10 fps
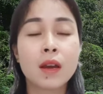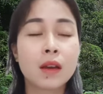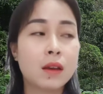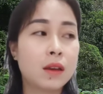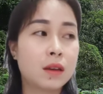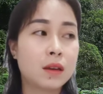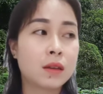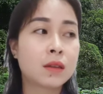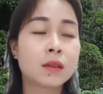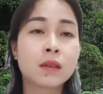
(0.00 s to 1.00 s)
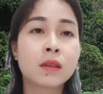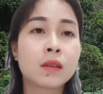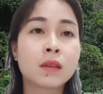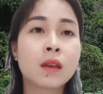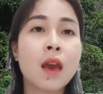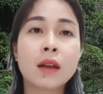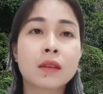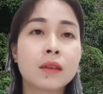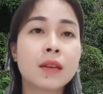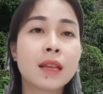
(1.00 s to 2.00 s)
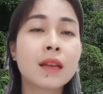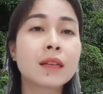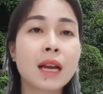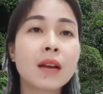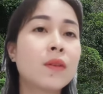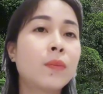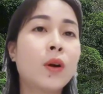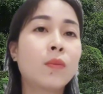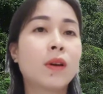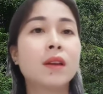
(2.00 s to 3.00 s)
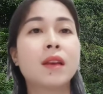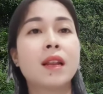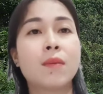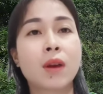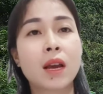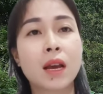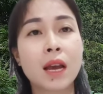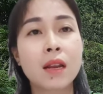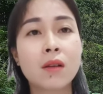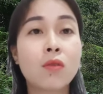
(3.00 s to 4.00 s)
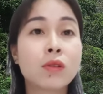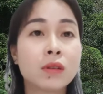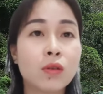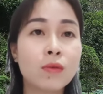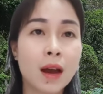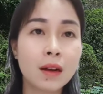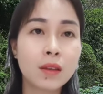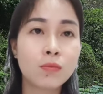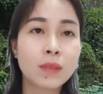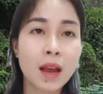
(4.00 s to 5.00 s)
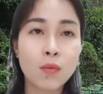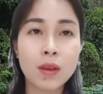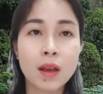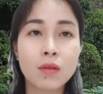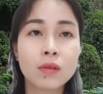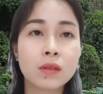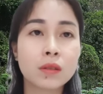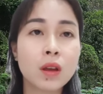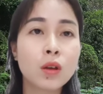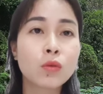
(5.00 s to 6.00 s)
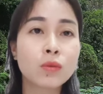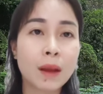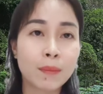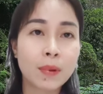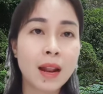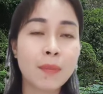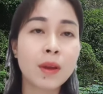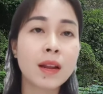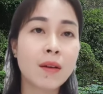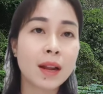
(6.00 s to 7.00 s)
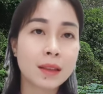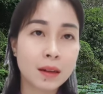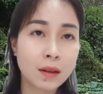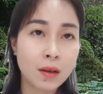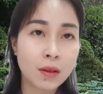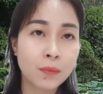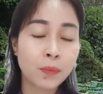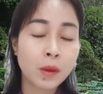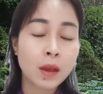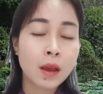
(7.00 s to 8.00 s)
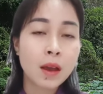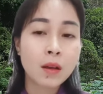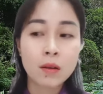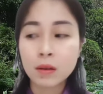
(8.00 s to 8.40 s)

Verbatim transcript: thì ờ, thì thật sự ra tất cả các pháp môn nó chỉ là một cái con đường dụ dẫn để chúng ta quay về con đường tu tập để làm thế nào thanh tịnh thôi có